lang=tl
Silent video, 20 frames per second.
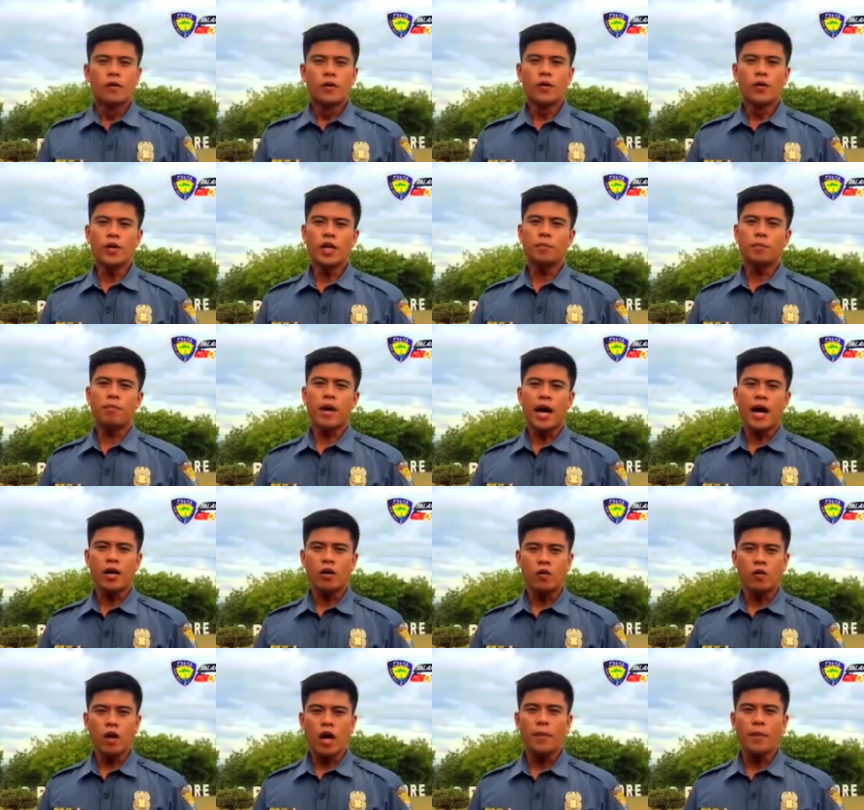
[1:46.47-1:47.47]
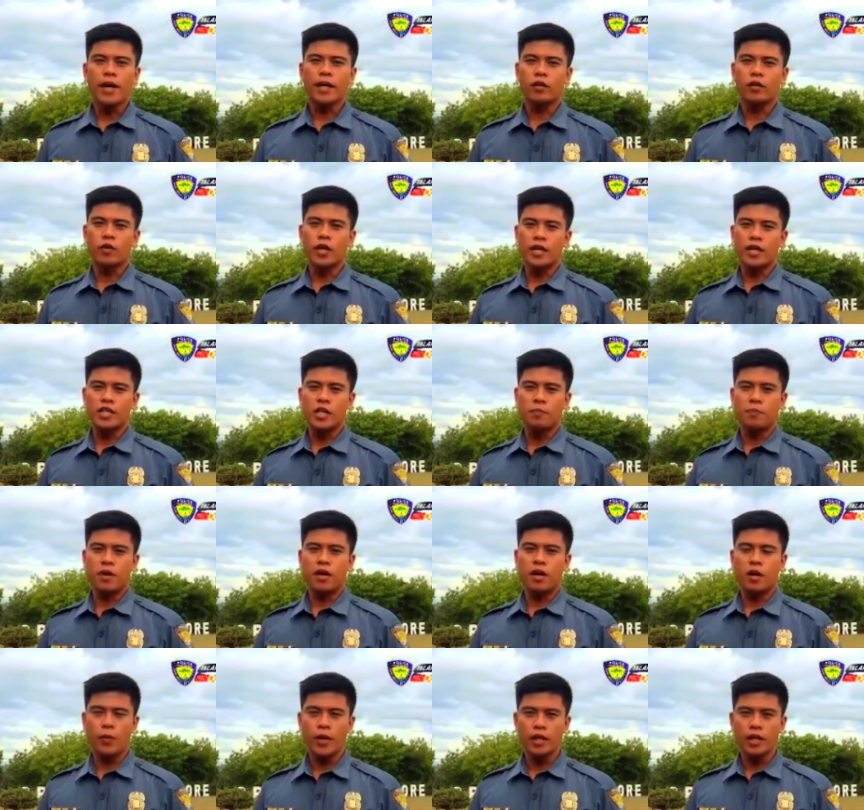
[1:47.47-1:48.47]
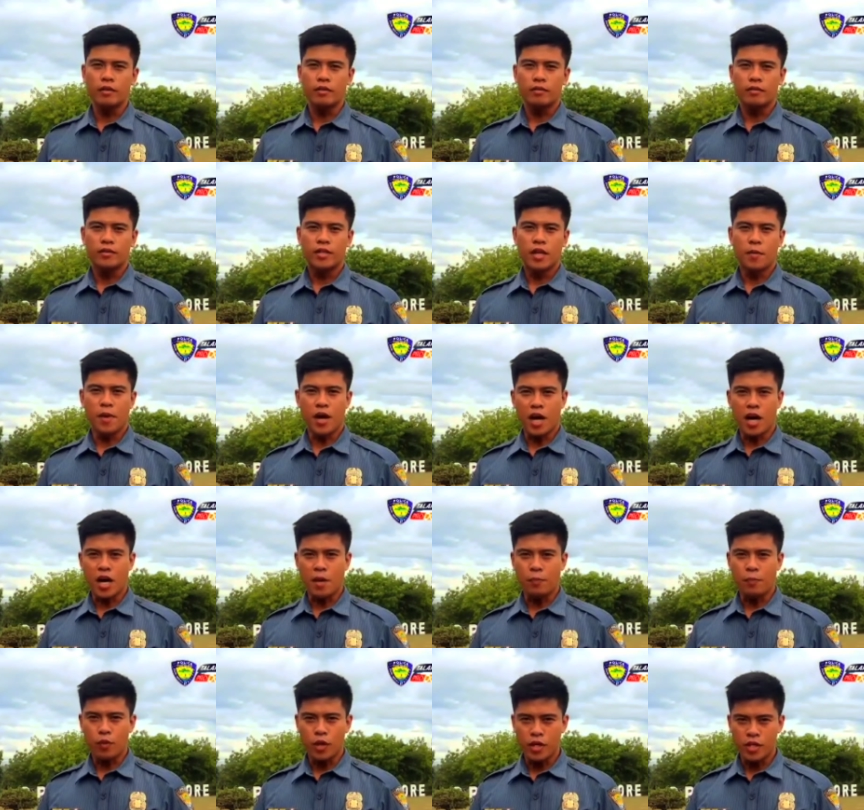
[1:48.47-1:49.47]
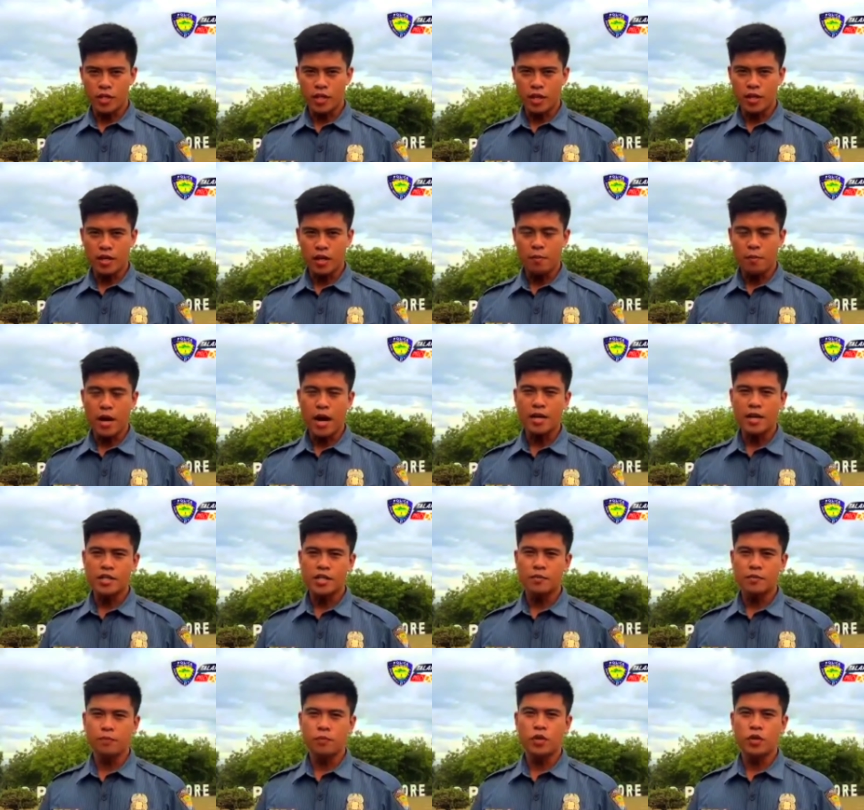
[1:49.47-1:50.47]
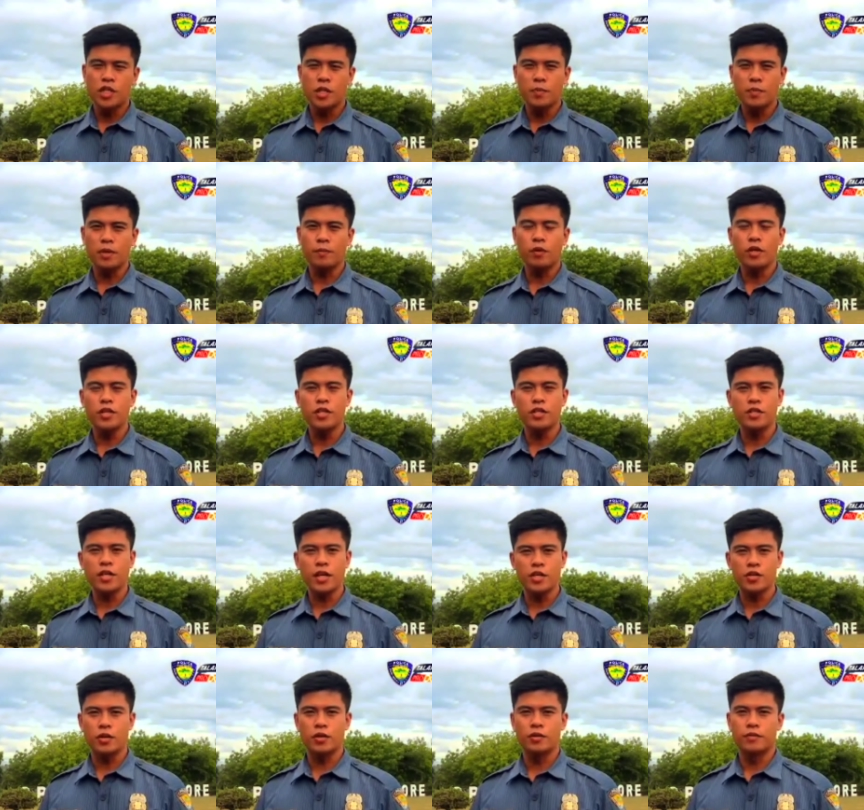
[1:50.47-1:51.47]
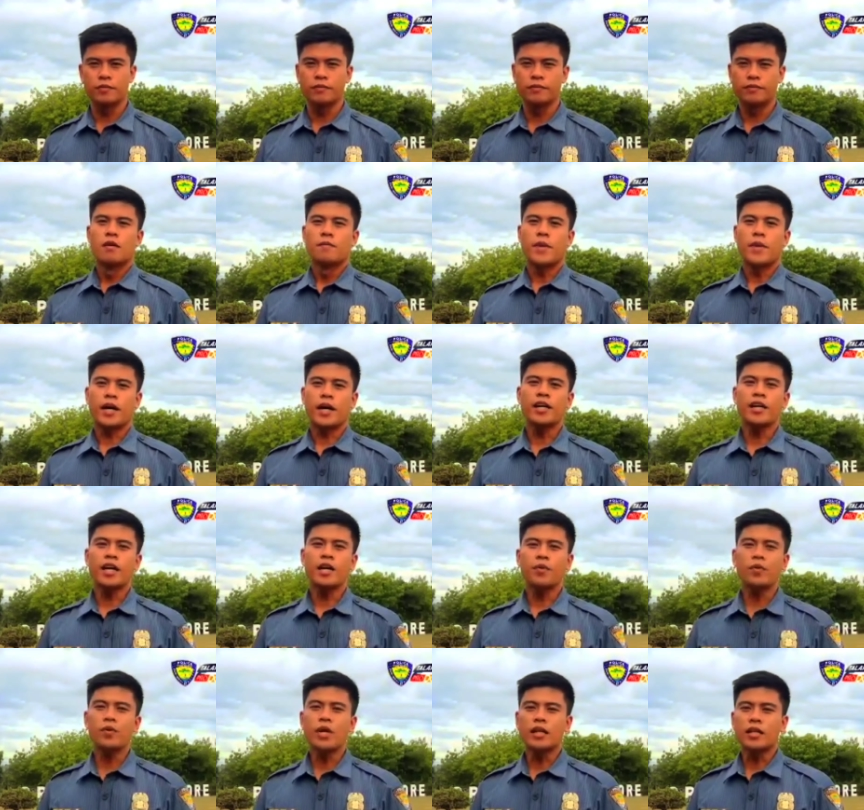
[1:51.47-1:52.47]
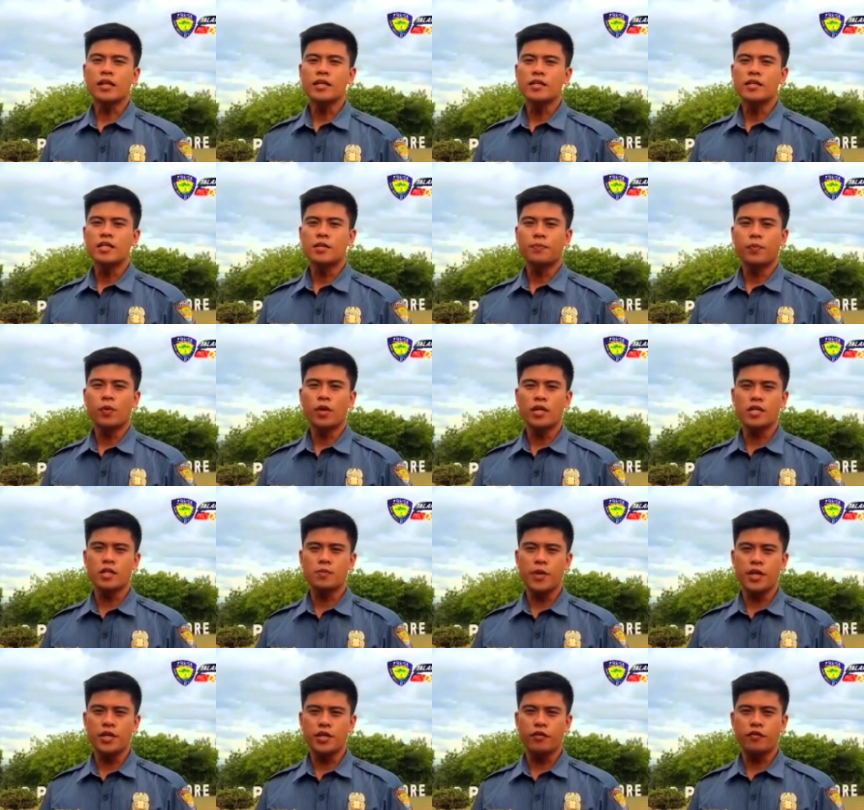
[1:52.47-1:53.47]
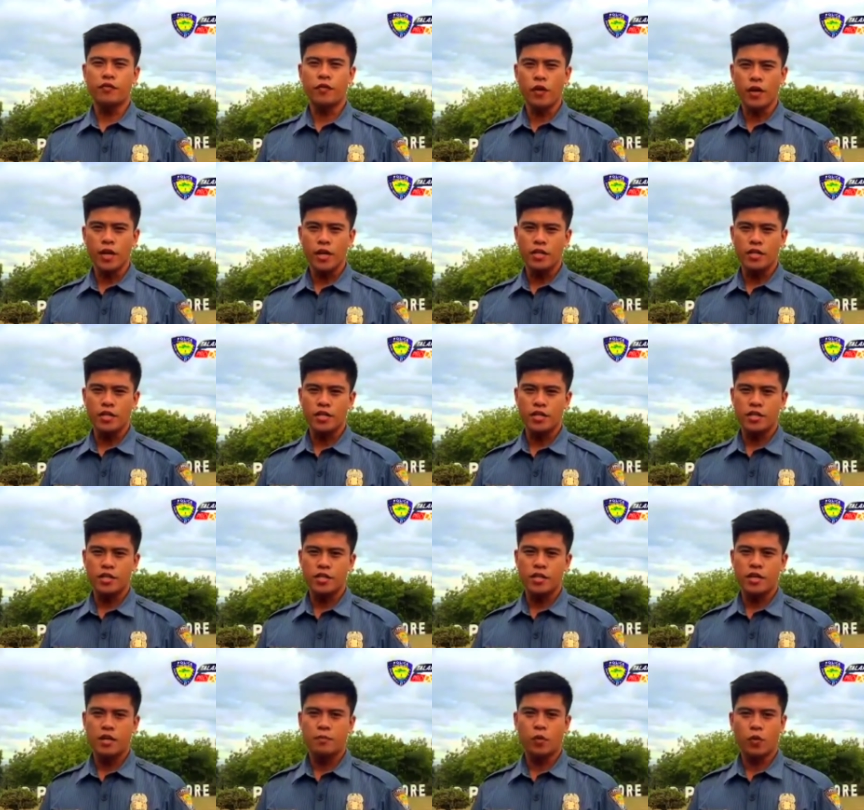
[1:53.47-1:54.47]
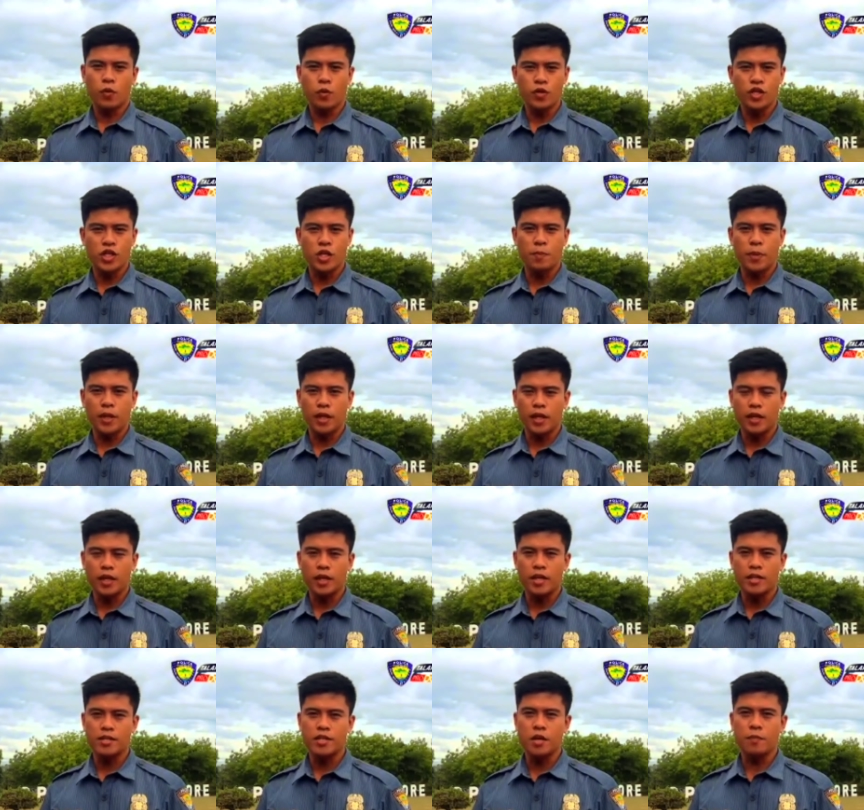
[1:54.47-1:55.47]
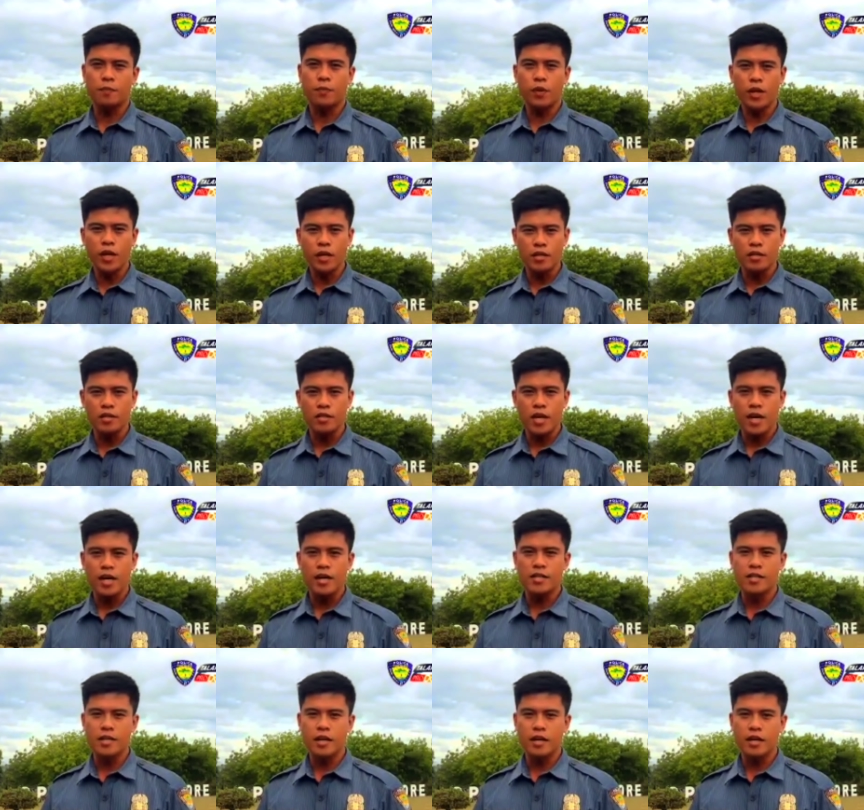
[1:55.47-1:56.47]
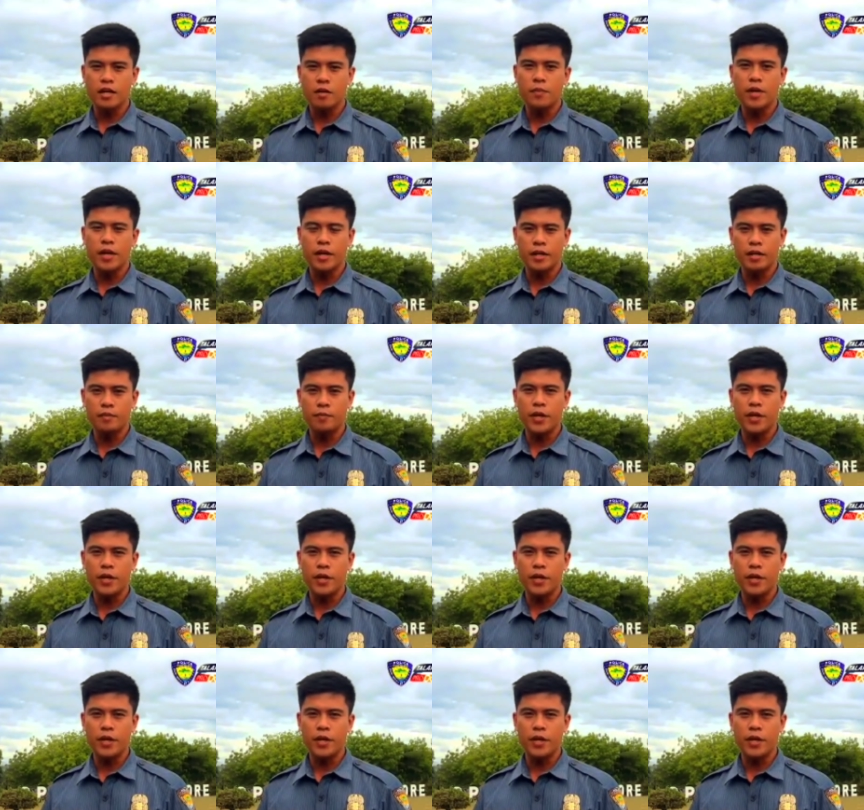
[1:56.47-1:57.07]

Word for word: Ngunit paano nga ba ito naisipang gawin ng mga kapulisan ng Maasim Municipal Police Station? Pakinggan po natin si Police Major Forrest na bukod sa pagiging isang pulis ay isa ring marine